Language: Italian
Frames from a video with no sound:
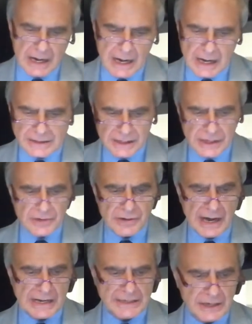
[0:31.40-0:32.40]
Il signore
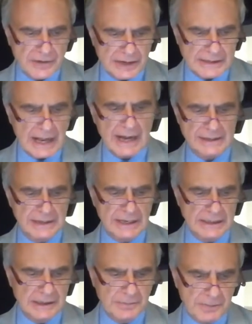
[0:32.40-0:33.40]
e la signora Darsley
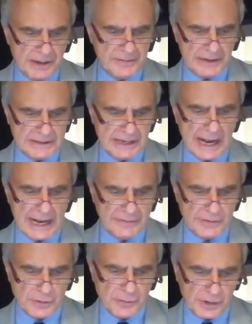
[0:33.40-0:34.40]
di Private
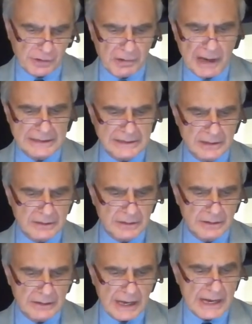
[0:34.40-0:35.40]
Drive numero 4
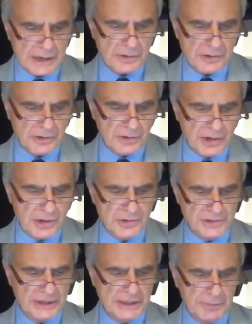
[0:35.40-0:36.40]
erano
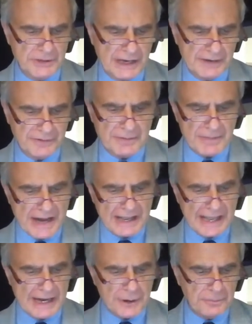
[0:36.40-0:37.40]
orgogliosi di poter affermare che
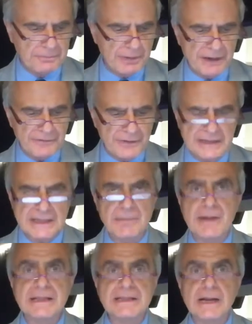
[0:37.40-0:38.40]
erano
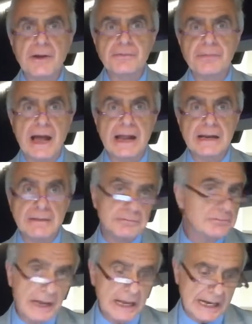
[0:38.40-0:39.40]
perfettamente normali
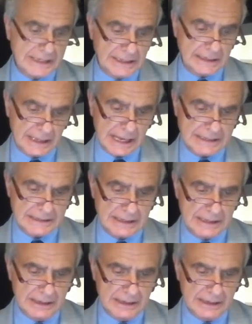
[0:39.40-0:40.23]
e grazie a Dante.